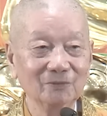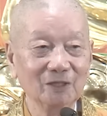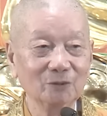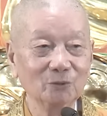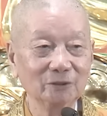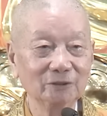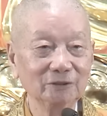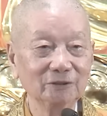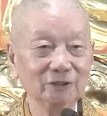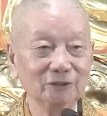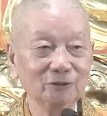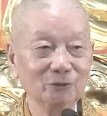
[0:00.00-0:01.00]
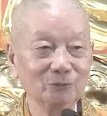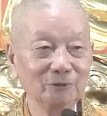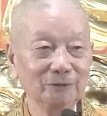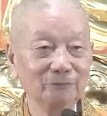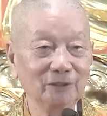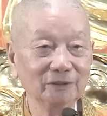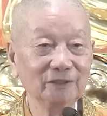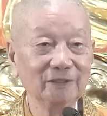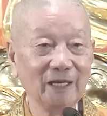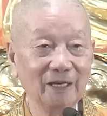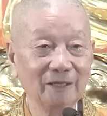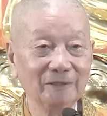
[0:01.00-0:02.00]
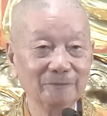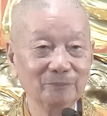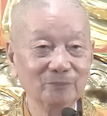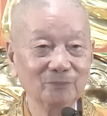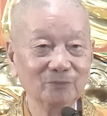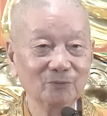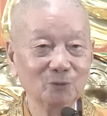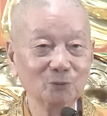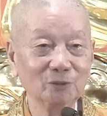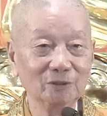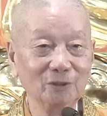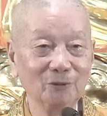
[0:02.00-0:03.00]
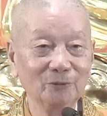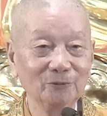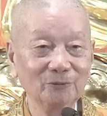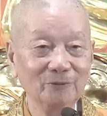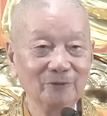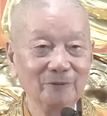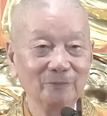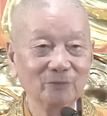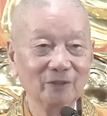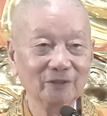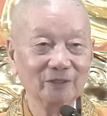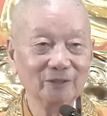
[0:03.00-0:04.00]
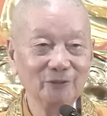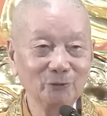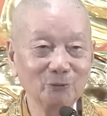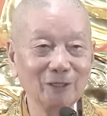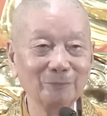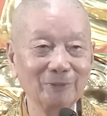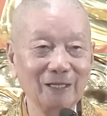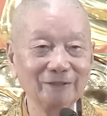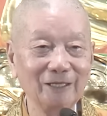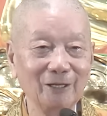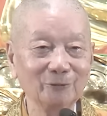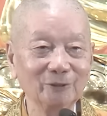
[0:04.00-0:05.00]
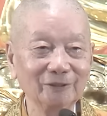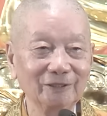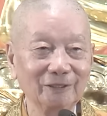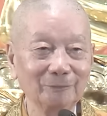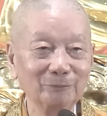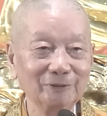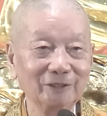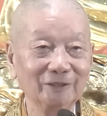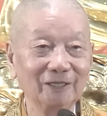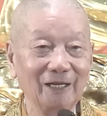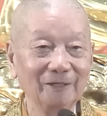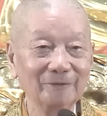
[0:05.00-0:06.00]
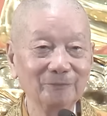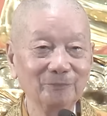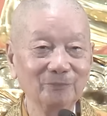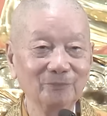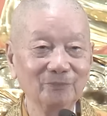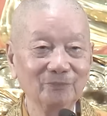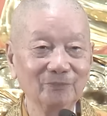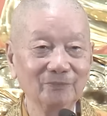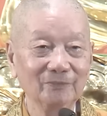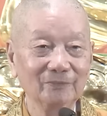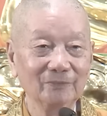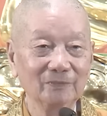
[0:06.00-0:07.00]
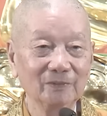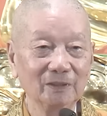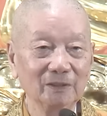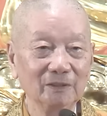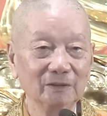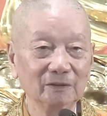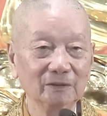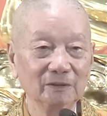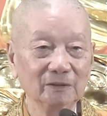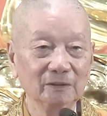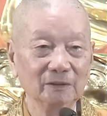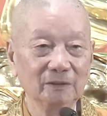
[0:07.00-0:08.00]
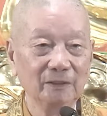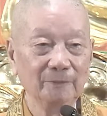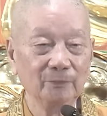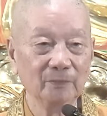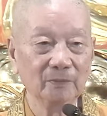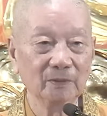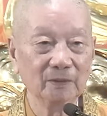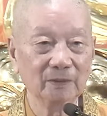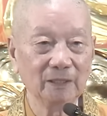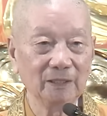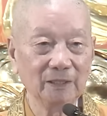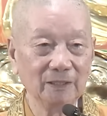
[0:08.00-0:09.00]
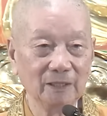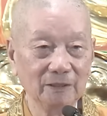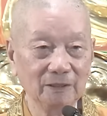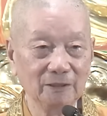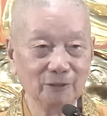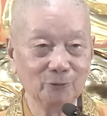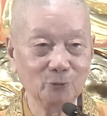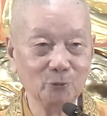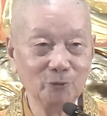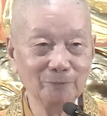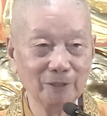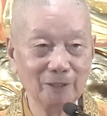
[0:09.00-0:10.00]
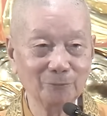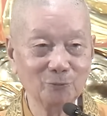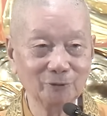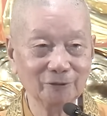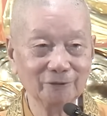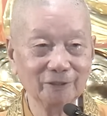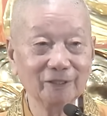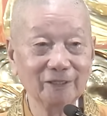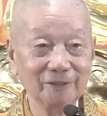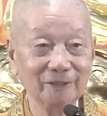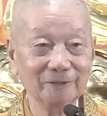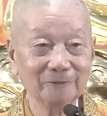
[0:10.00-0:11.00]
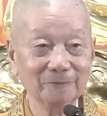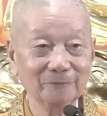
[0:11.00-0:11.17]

Tại Hòa Thượng Trí Tịnh cũng niệm Phật Di Đà, tu Tịnh Độ, cho nên nếu gặp lại nhau đó thì gặp bên Cực Lạc. À, đây là lần lần cuối mà gặp Hòa Thượng ở đây này.